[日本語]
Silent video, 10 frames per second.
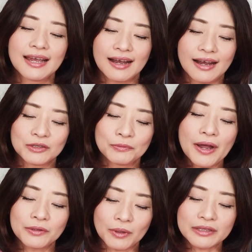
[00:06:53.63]
あの、
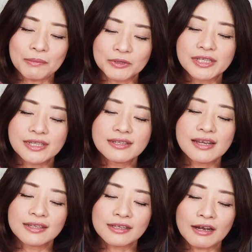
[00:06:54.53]
ファンの方も新
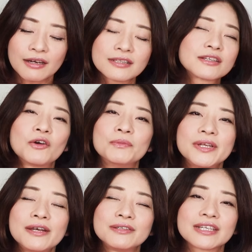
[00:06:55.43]
鮮な宝塚を見
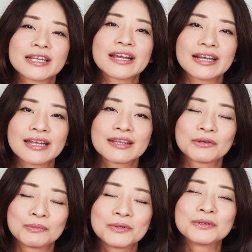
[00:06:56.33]
れるんじゃないかな
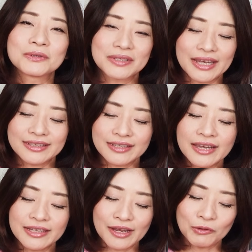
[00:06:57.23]
と思うので、ぜ
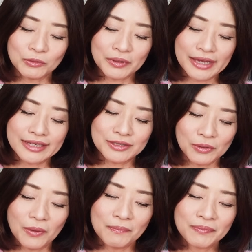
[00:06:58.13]
ひね、この劇
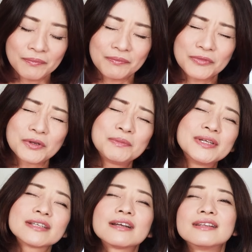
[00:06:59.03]
場、本当に
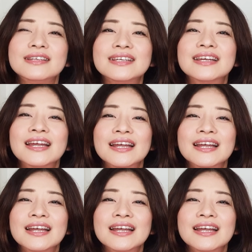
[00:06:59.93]
皆さんに